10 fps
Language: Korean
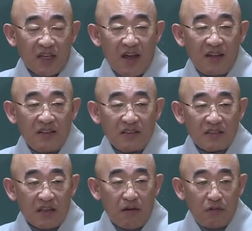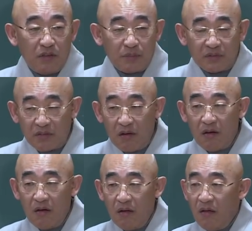작년 4월부터